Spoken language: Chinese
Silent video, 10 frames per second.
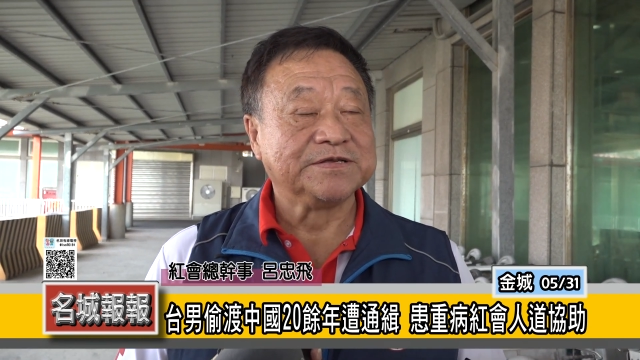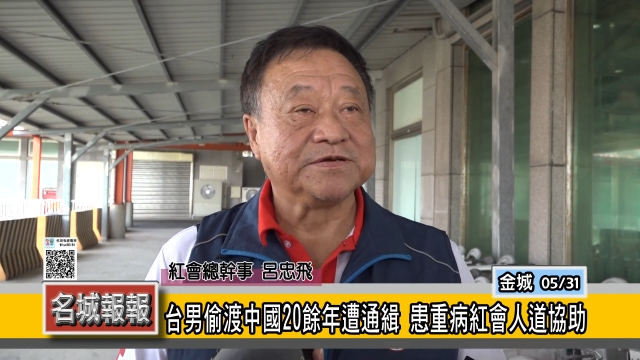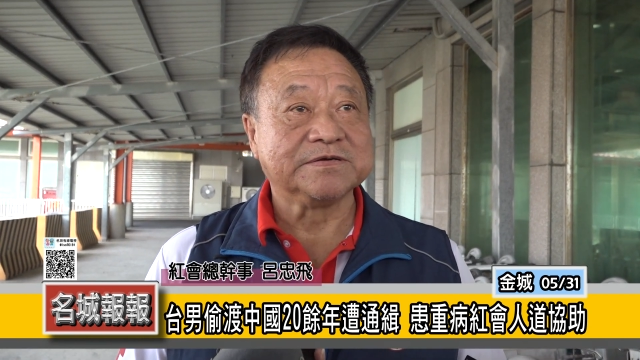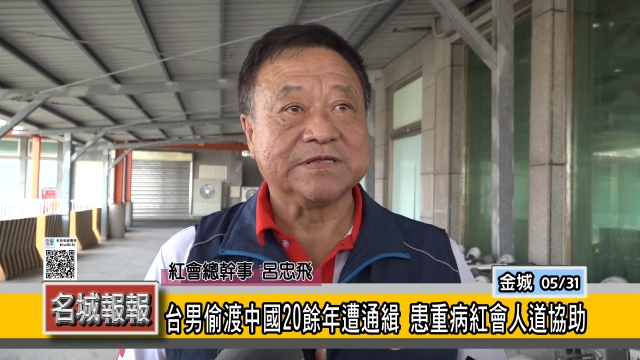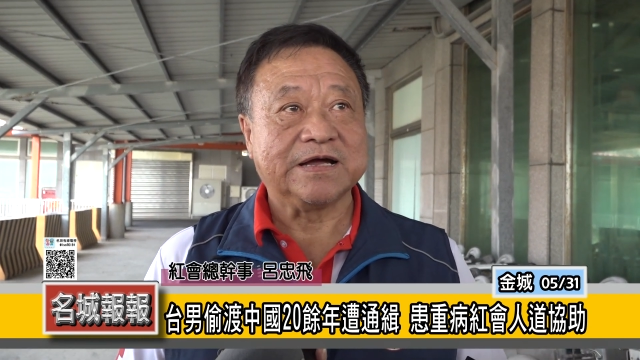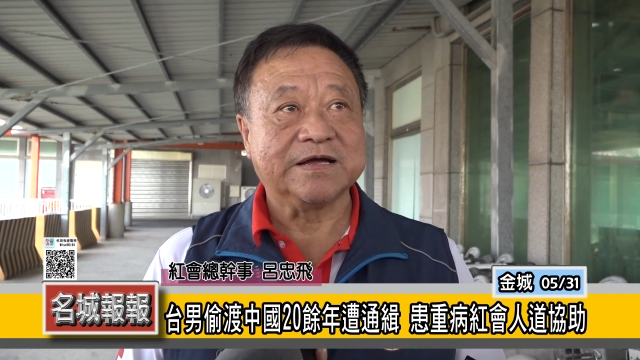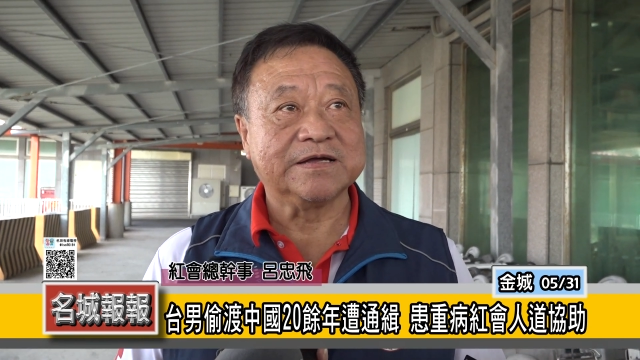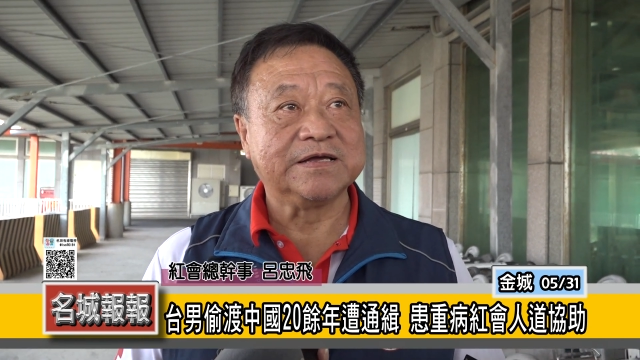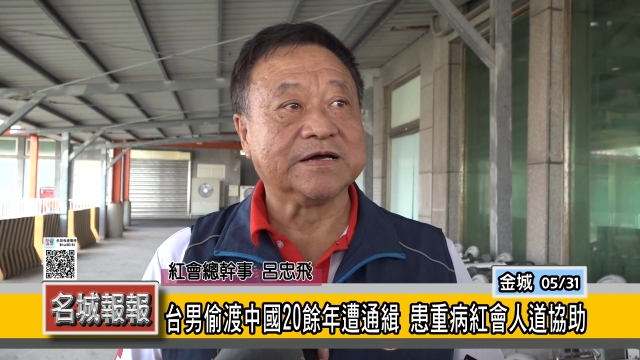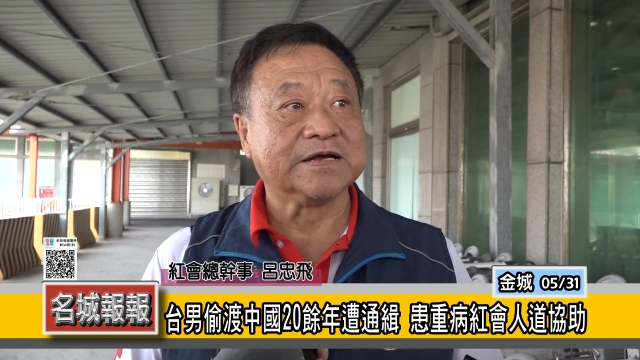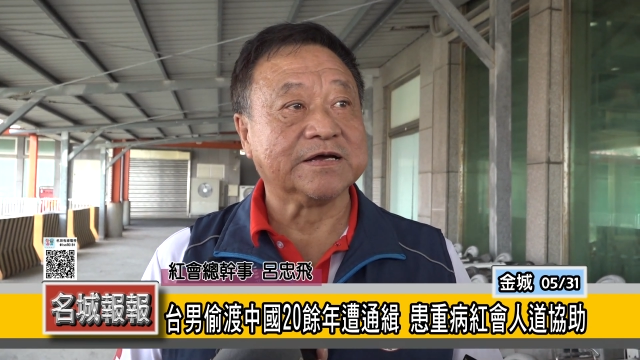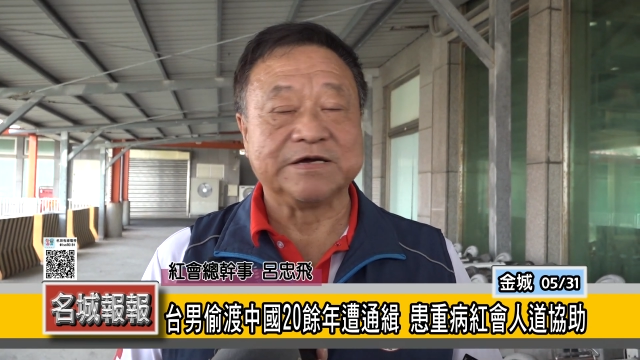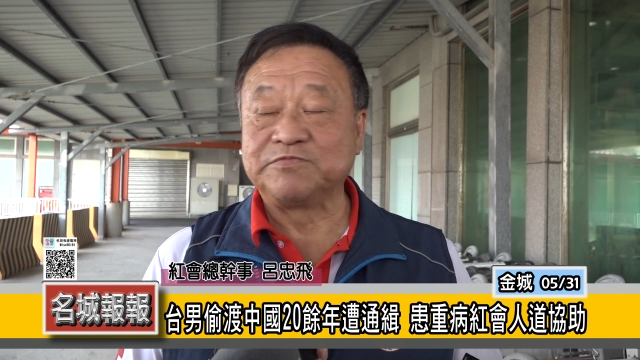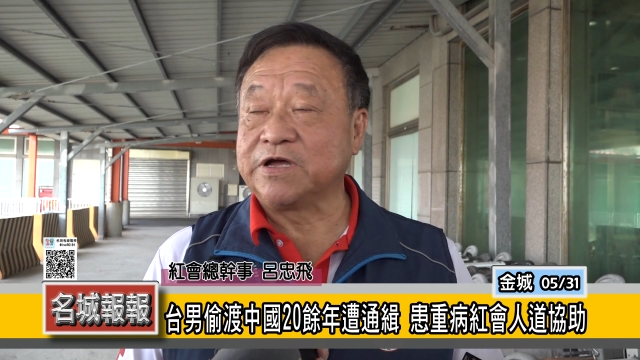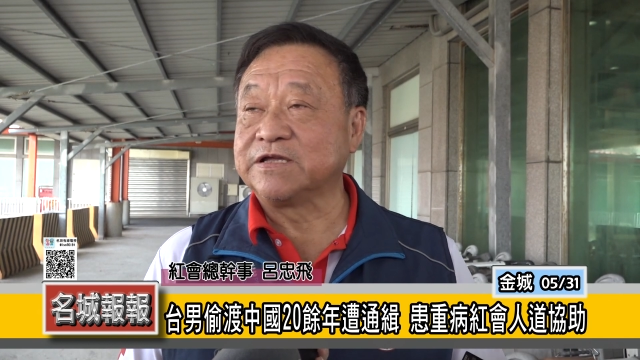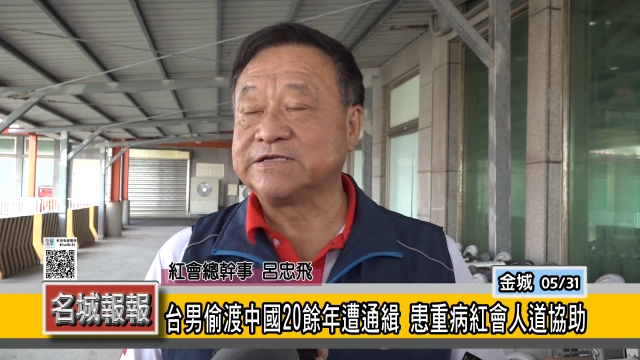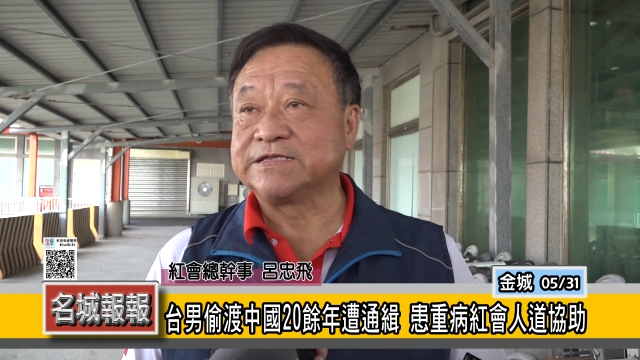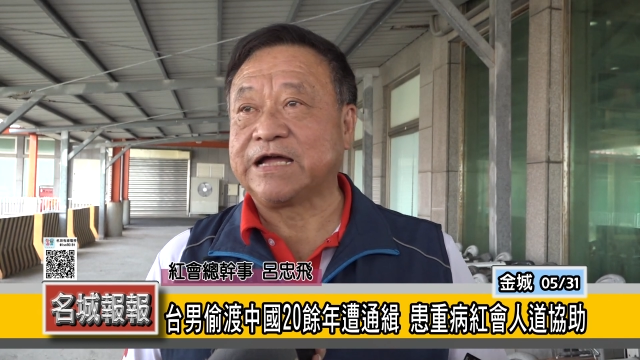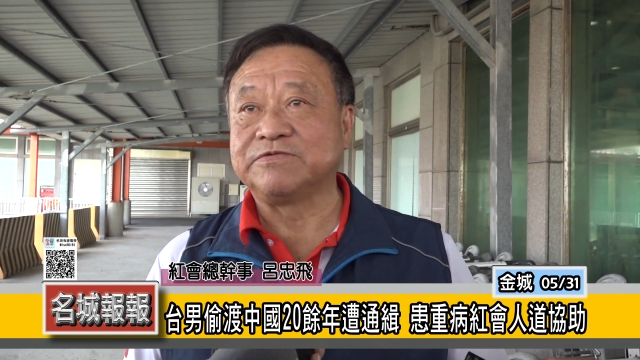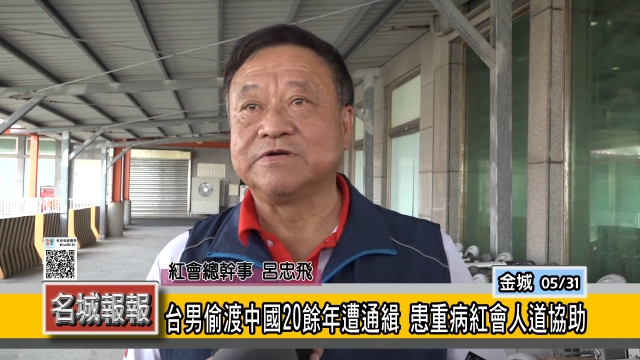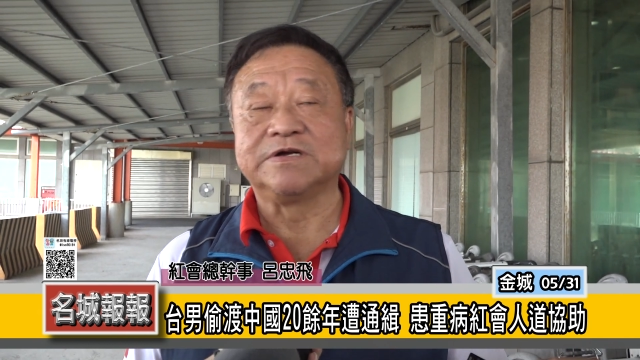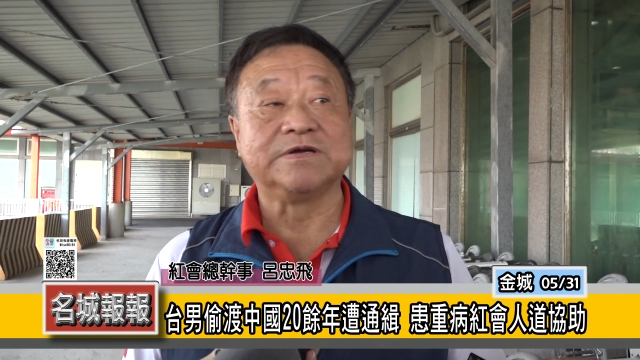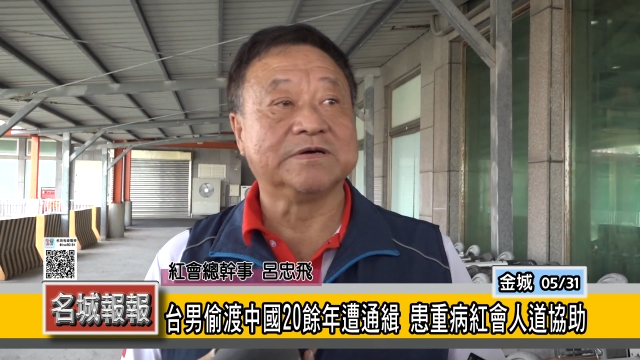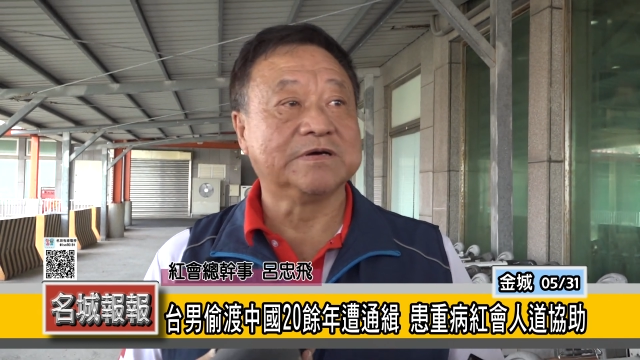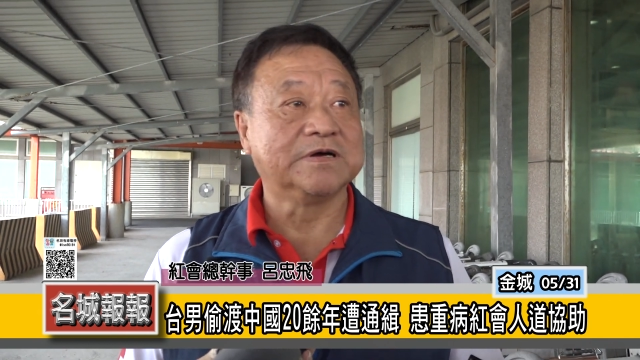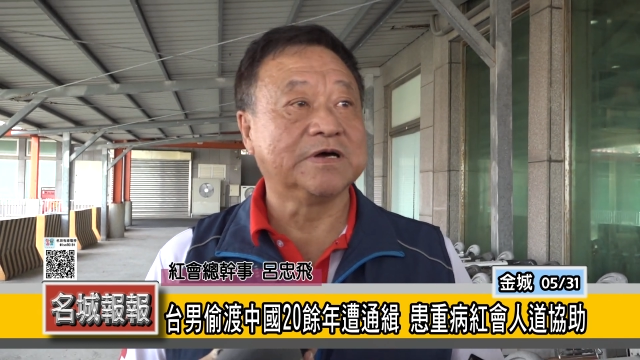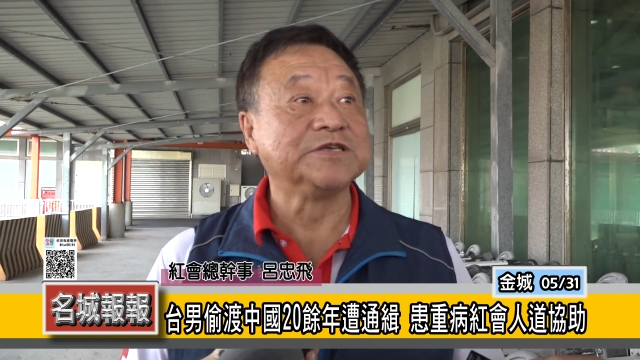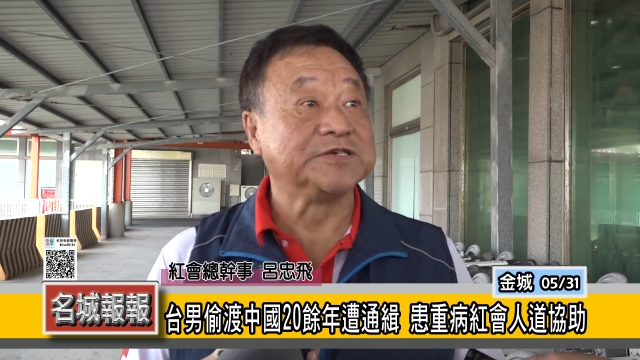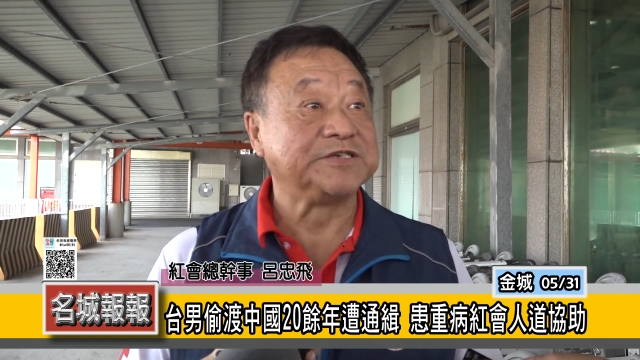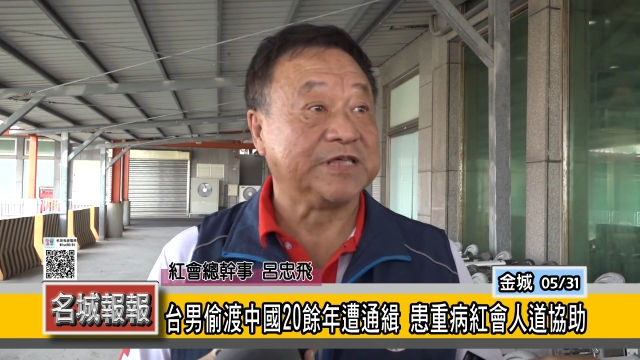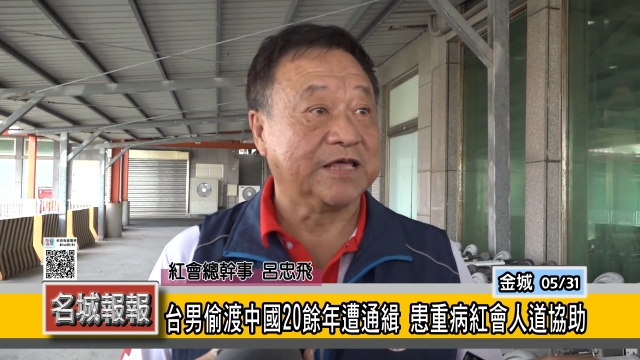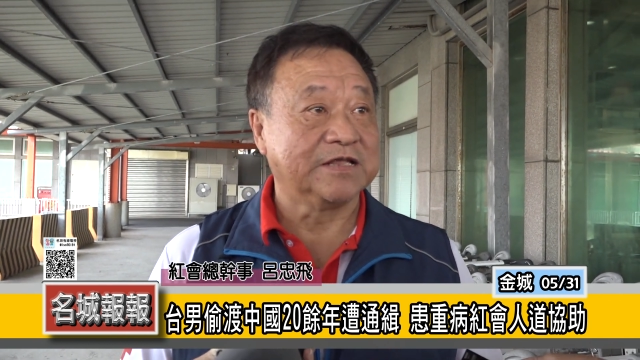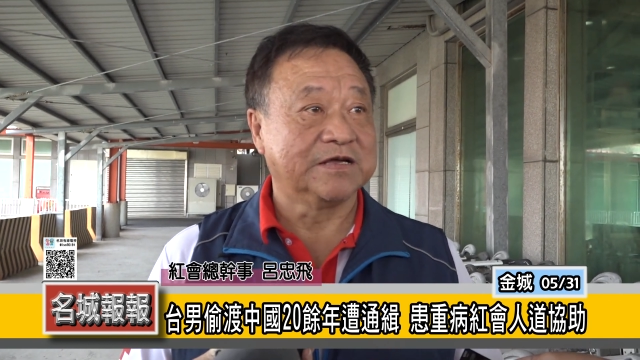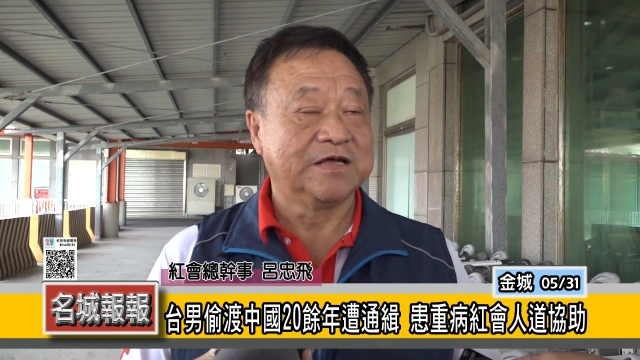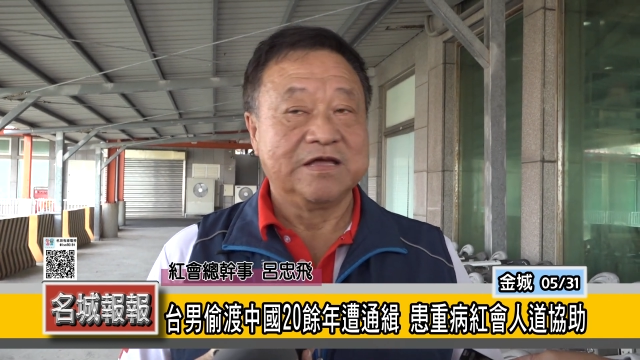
说他一个哥哥诶在大陆有二十几年了，